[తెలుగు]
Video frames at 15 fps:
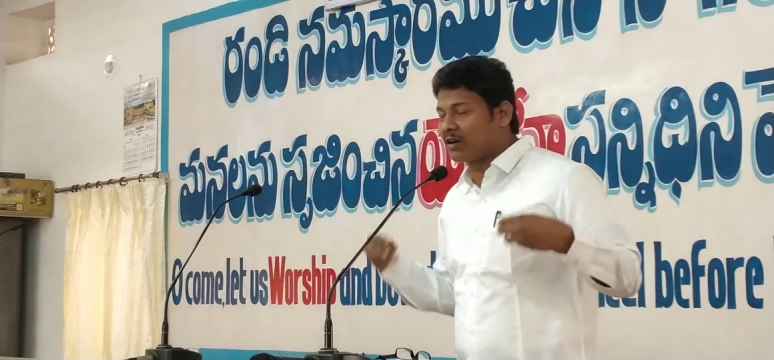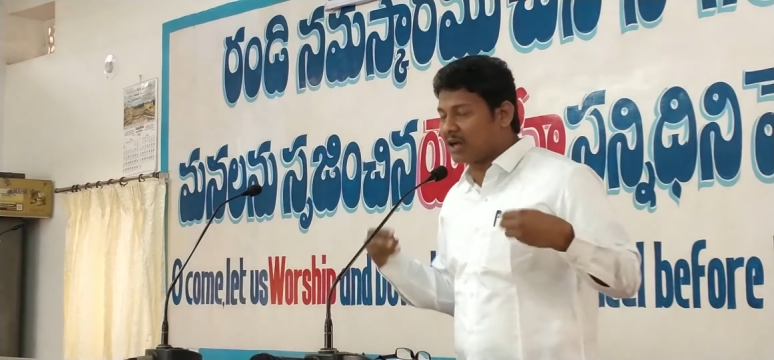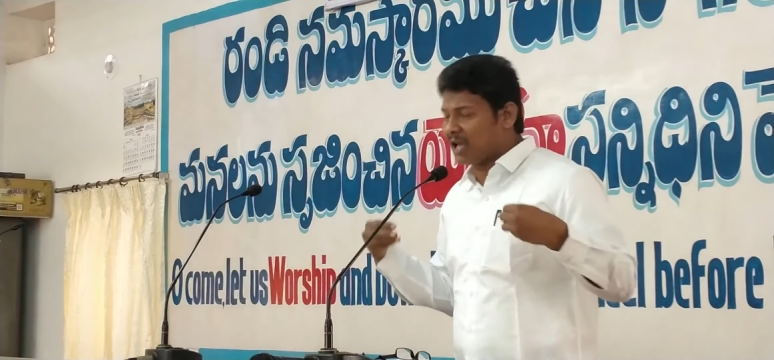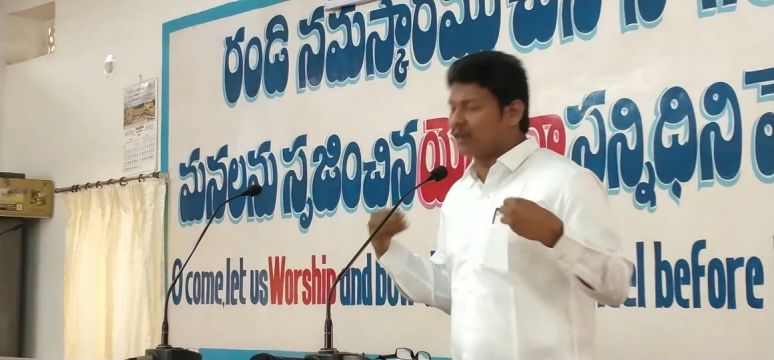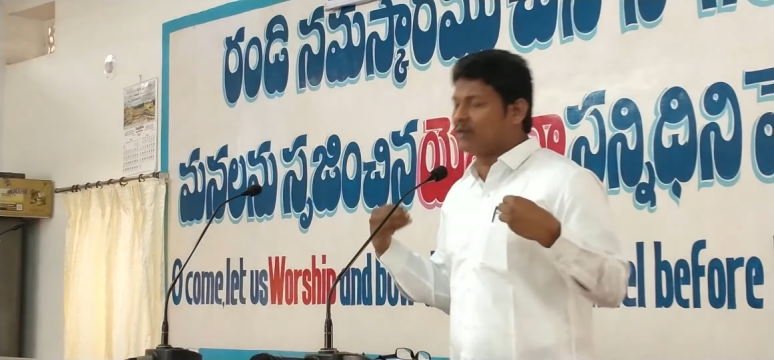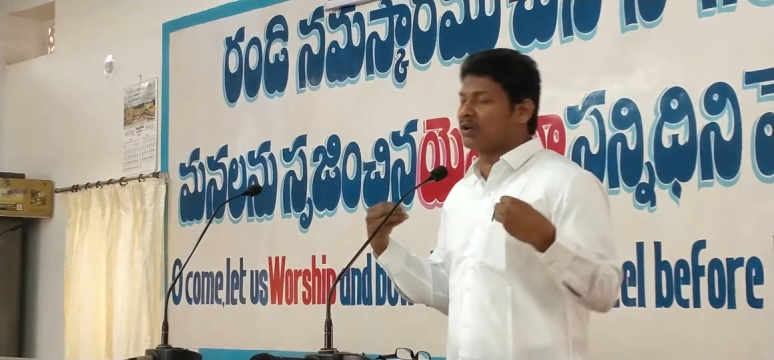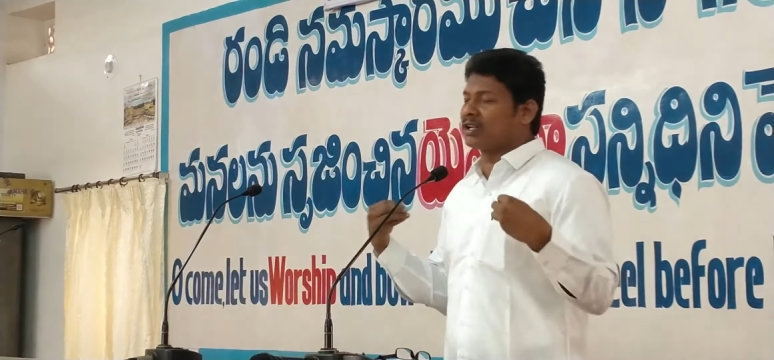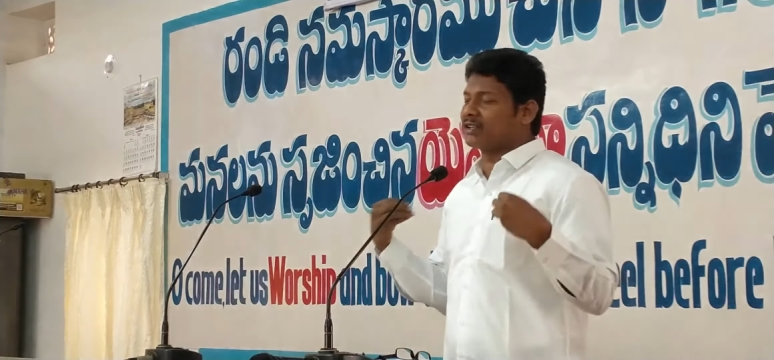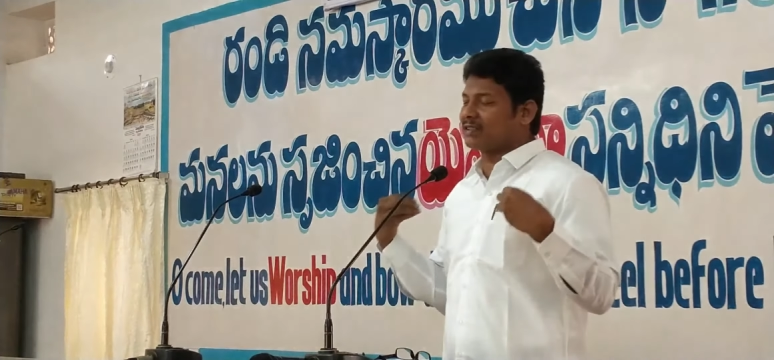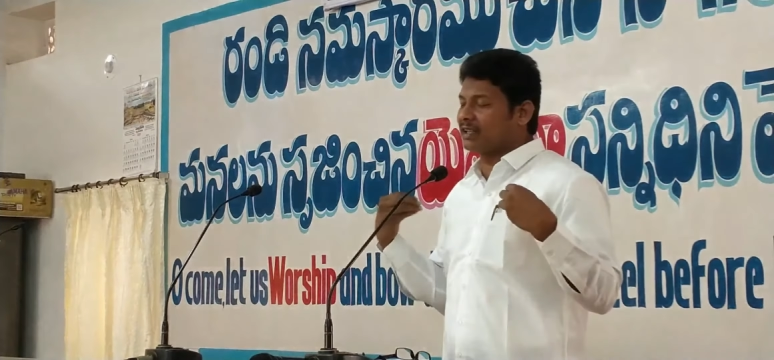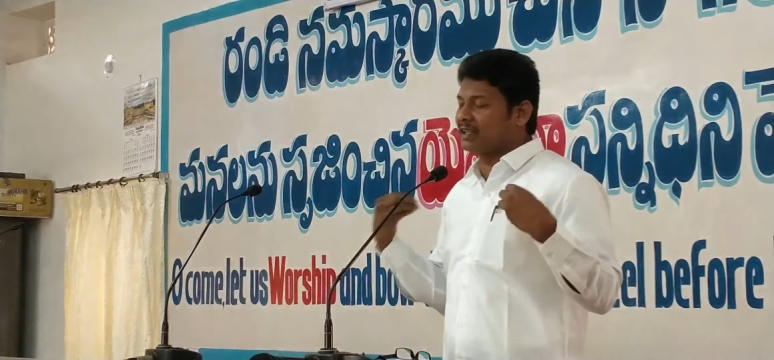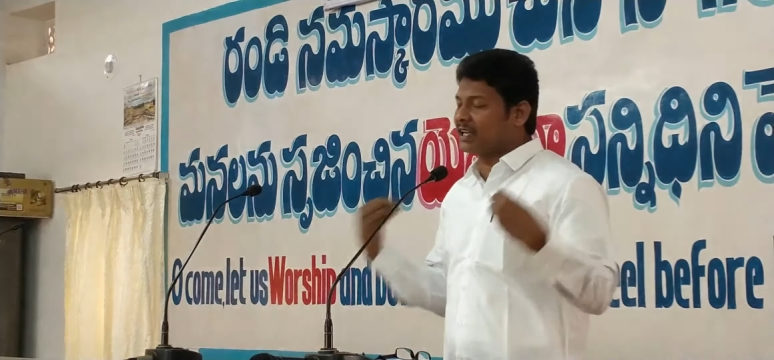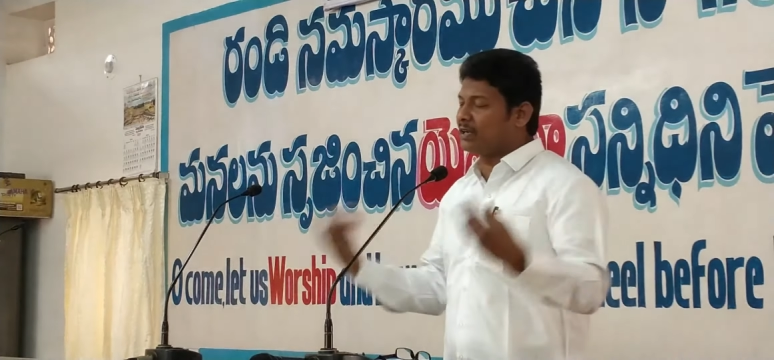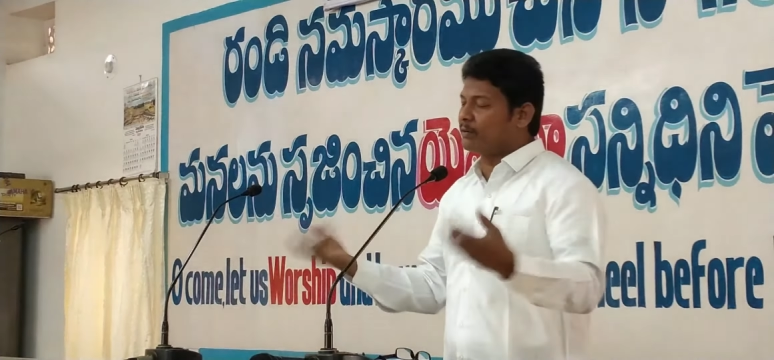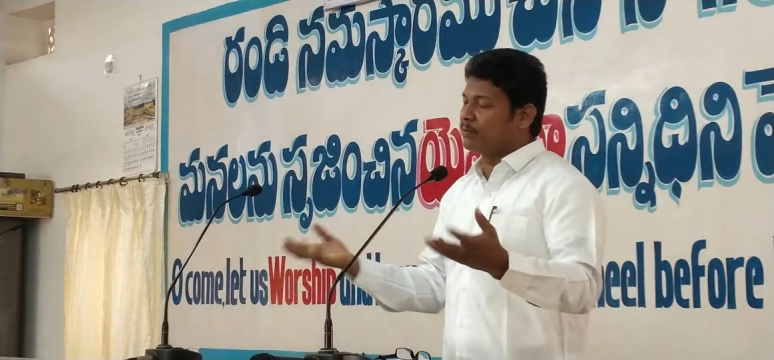నాలో ఉన్న
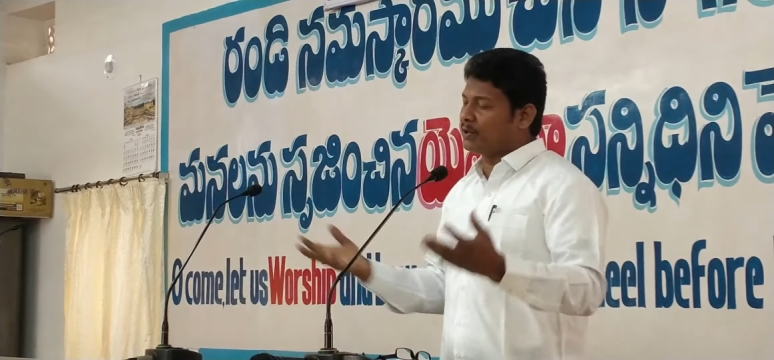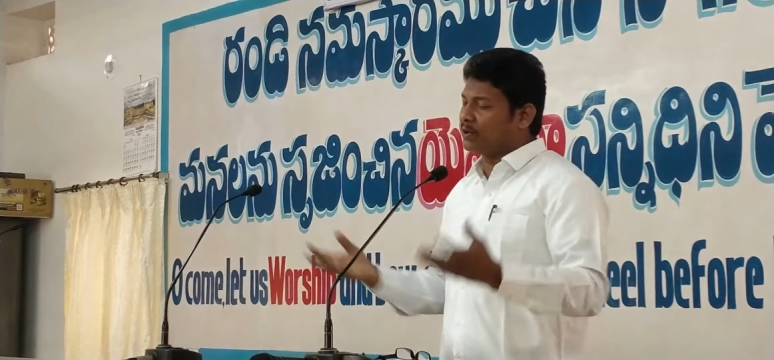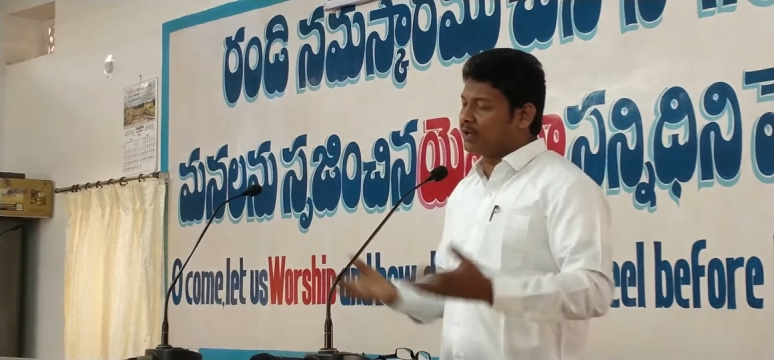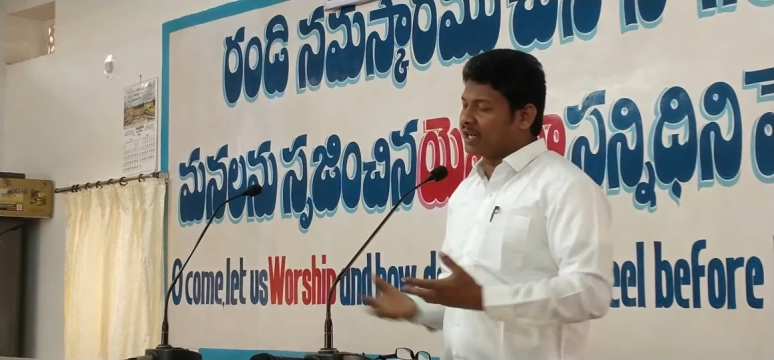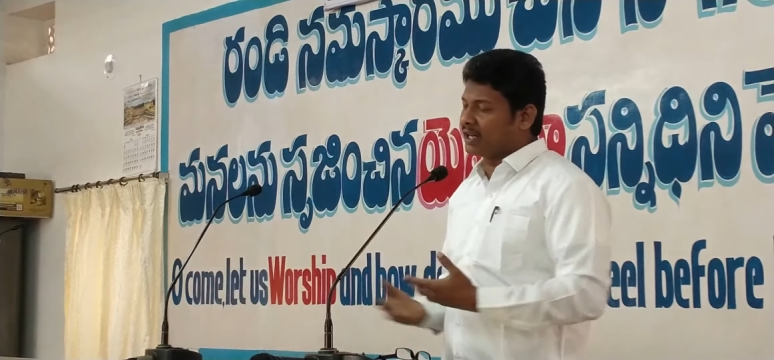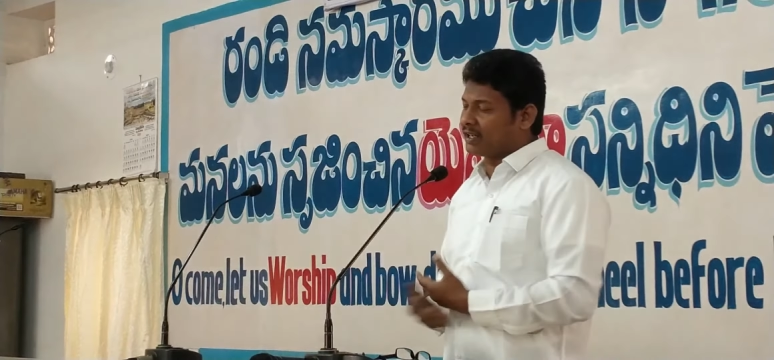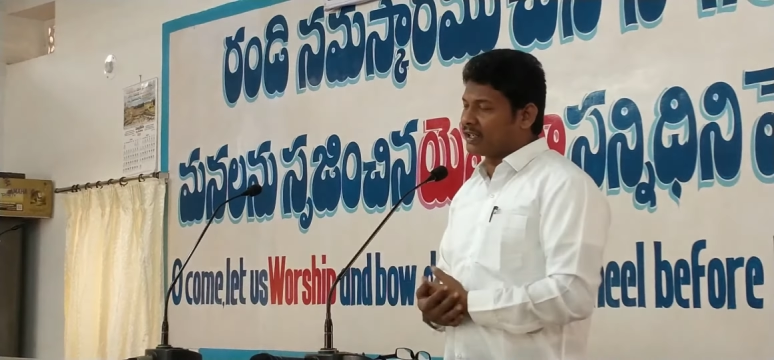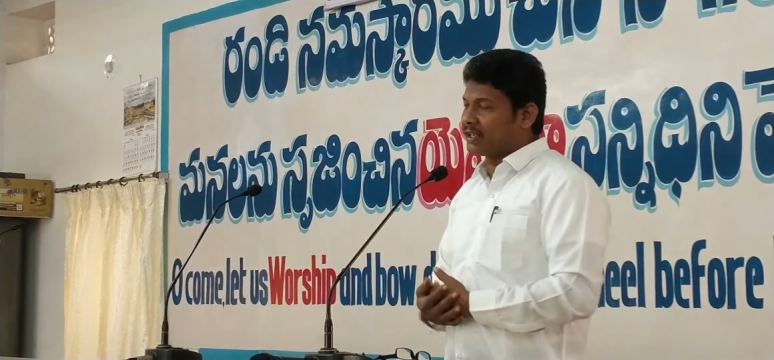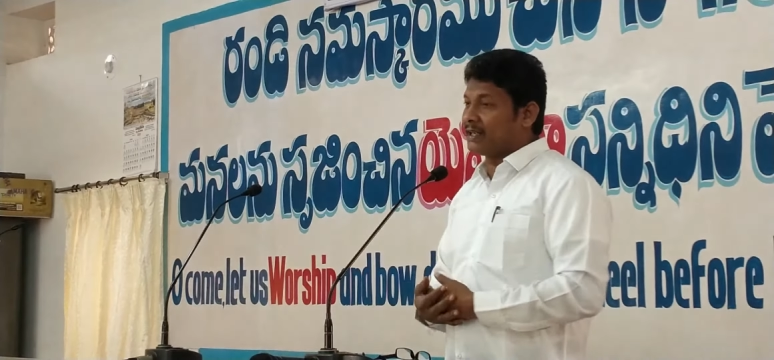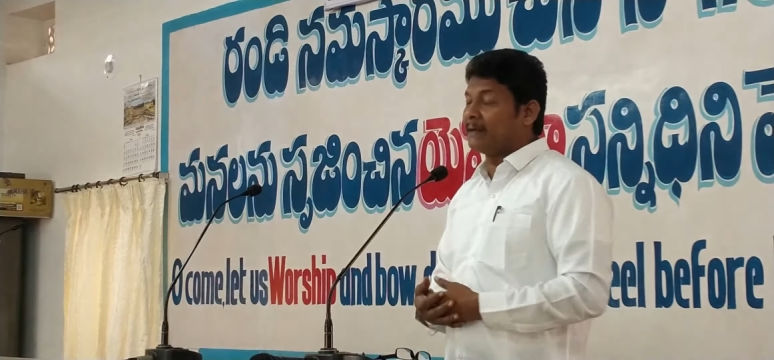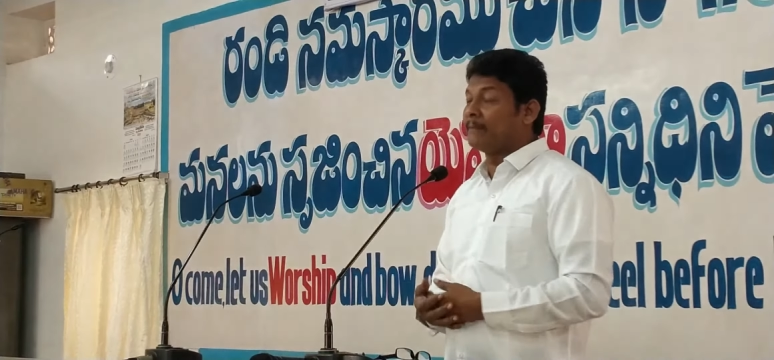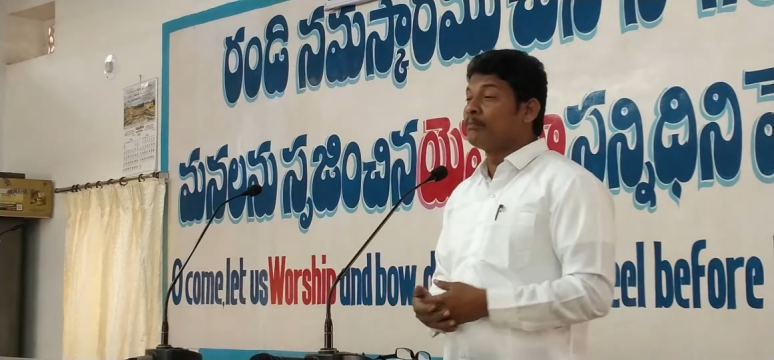సందేహం పోవాలంటే